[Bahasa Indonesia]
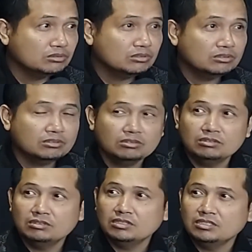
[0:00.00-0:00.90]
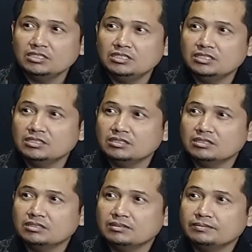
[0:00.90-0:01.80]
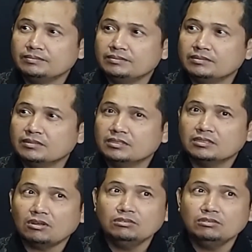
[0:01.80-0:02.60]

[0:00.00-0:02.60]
Yeah. Dan itu ya. tahun berapa itu Pak?